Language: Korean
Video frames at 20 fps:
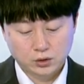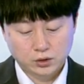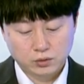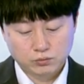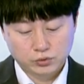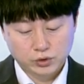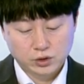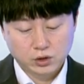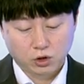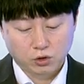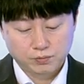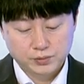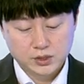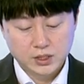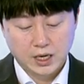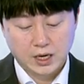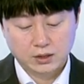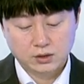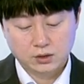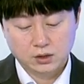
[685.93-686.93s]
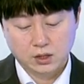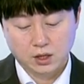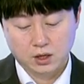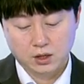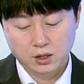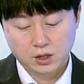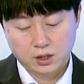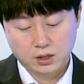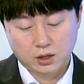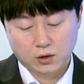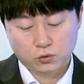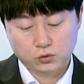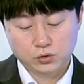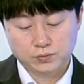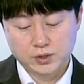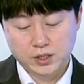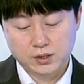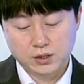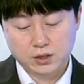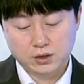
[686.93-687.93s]
크게 무리가 없지 않을까라고 좀
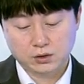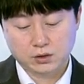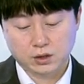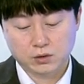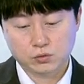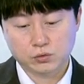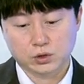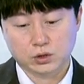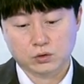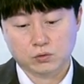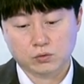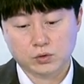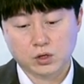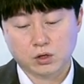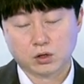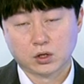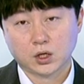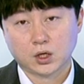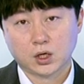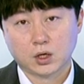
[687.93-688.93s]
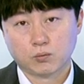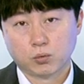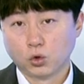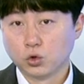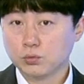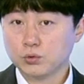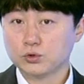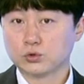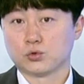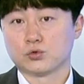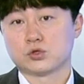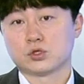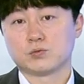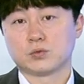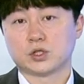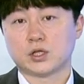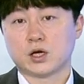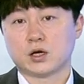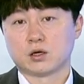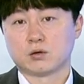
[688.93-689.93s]
생각이 되고 있고요. 본업은
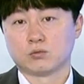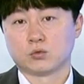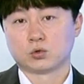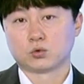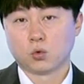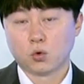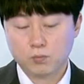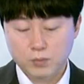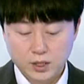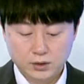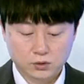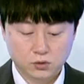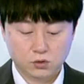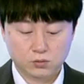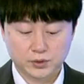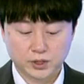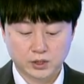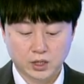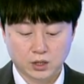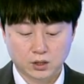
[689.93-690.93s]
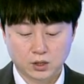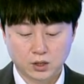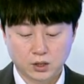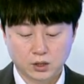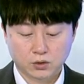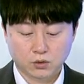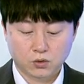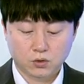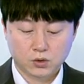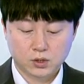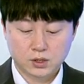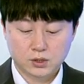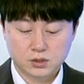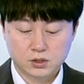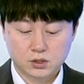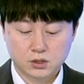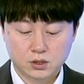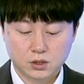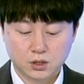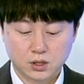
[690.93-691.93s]
좋습니다. 뭐 동박설비나 여러
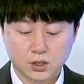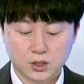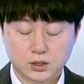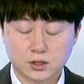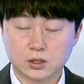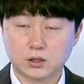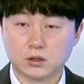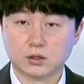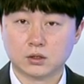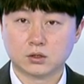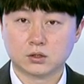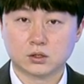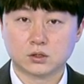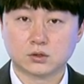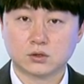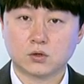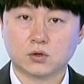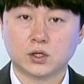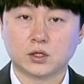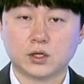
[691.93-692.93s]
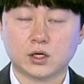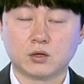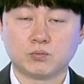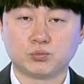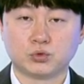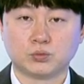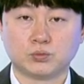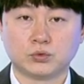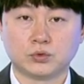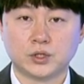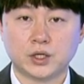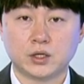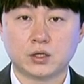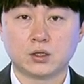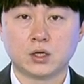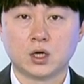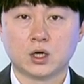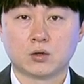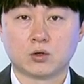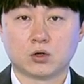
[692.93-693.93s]
가지 이 증설에 대한 부분은
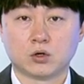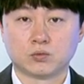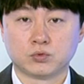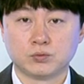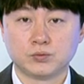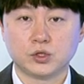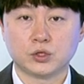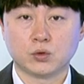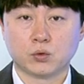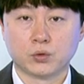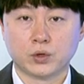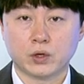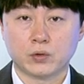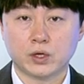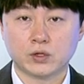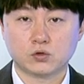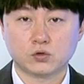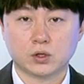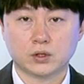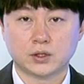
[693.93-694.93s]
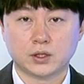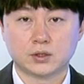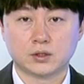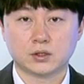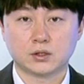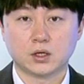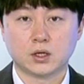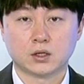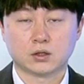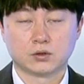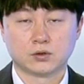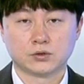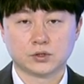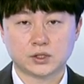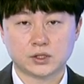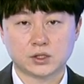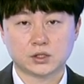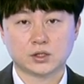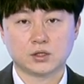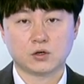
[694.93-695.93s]
어, 분명히 올해 회수가 되는 그런 현재
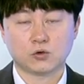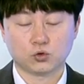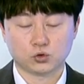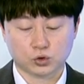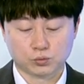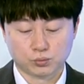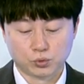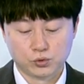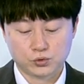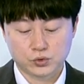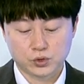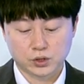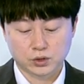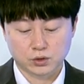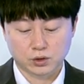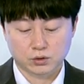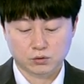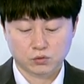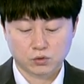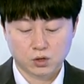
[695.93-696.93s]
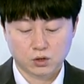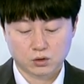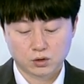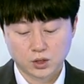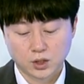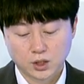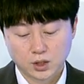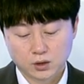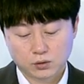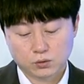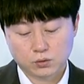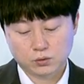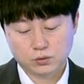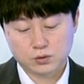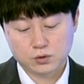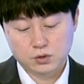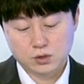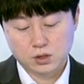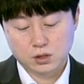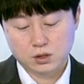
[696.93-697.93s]
시기라고 좀 볼 수 있겠고요. 또
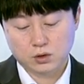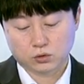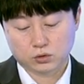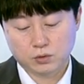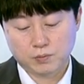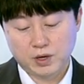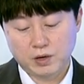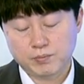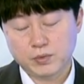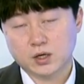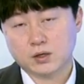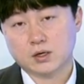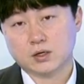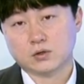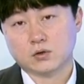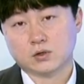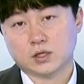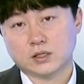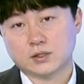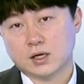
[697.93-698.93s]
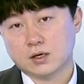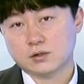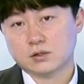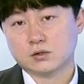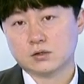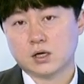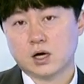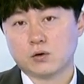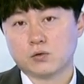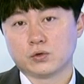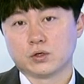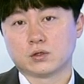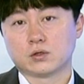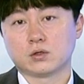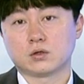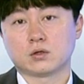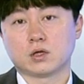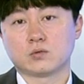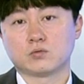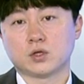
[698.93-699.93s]
이제 어떤 판매 가격과 상승을 하고
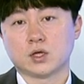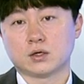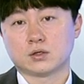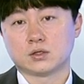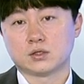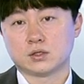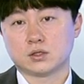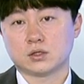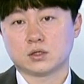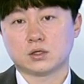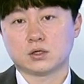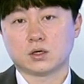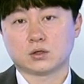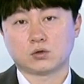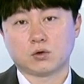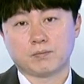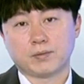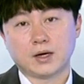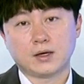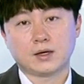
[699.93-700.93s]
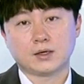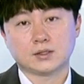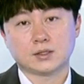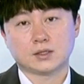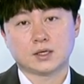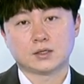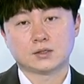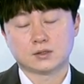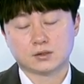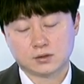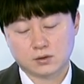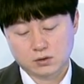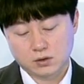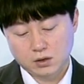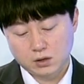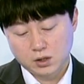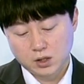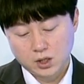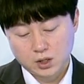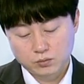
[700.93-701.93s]
있기 때문에 그 시기가 더 빨라질
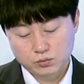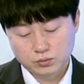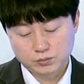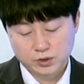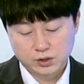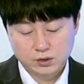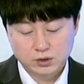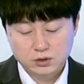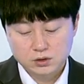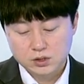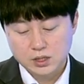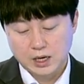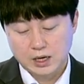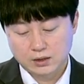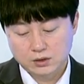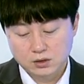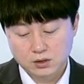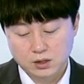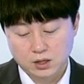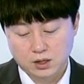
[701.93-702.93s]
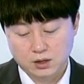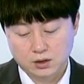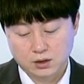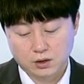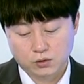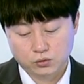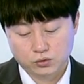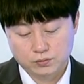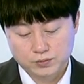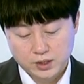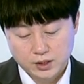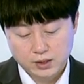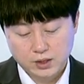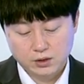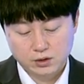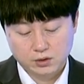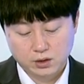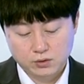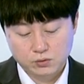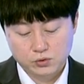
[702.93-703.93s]
가능성이 분명히 크지 않을까라고 좀
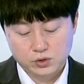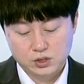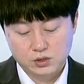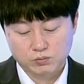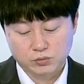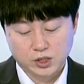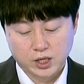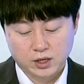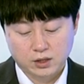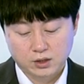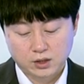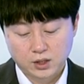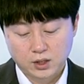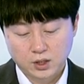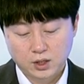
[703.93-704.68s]
생각이 되고 있습니다.